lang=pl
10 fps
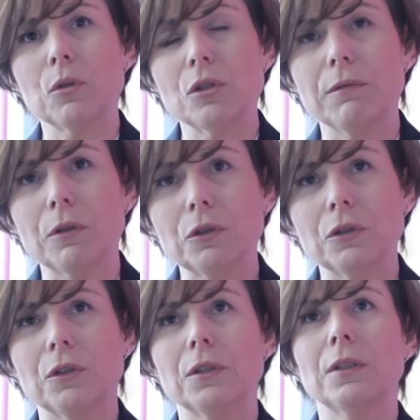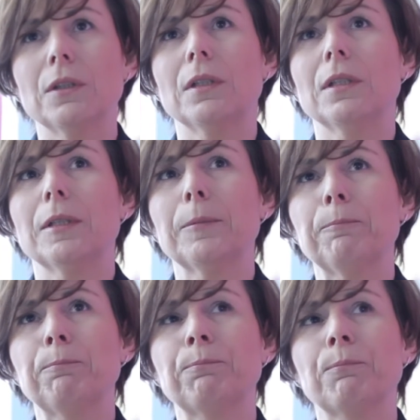możliwości,
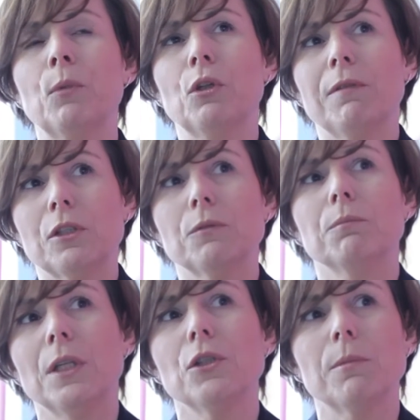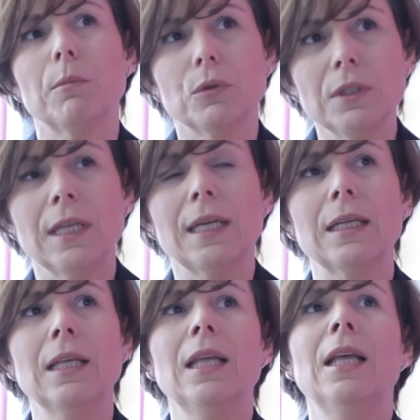ponieważ mieliśmy budynek,
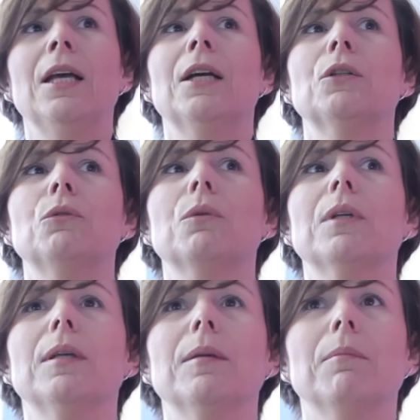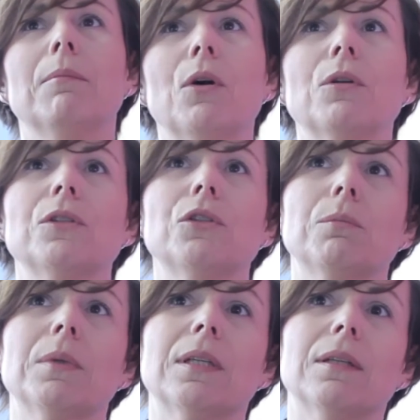który
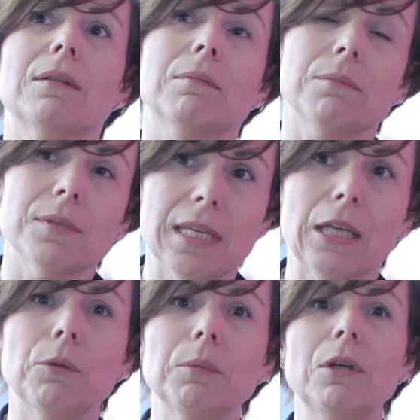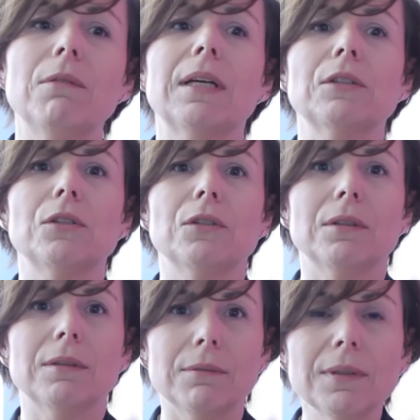mogliśmy zaadoptować,
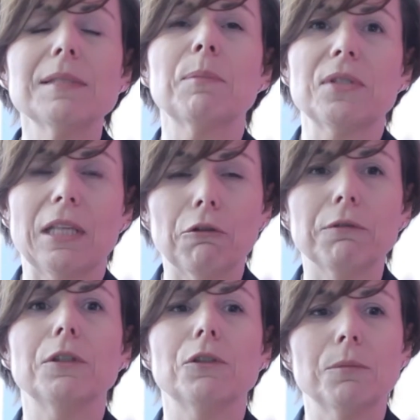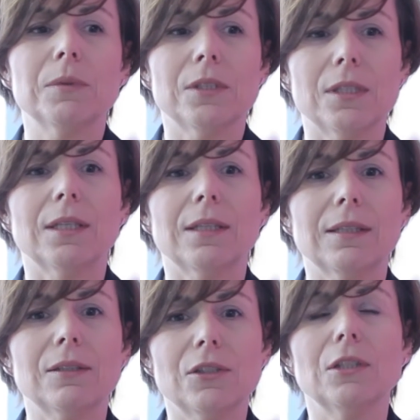więc postanowiliśmy, że,
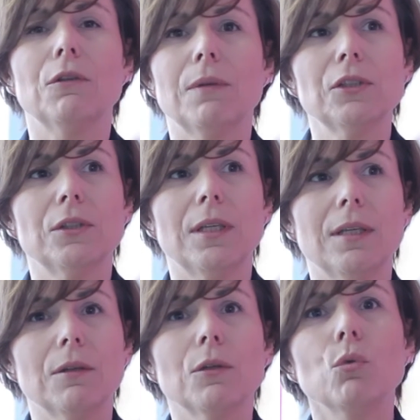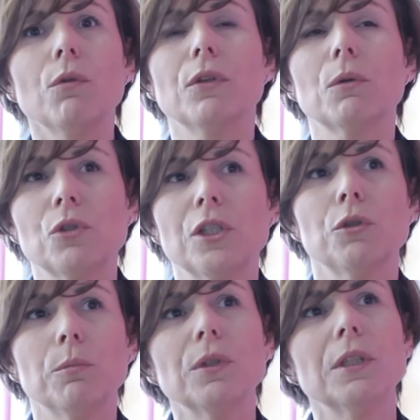że to właśnie główną
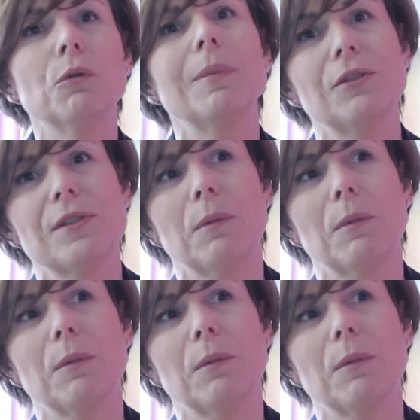część budynku będzie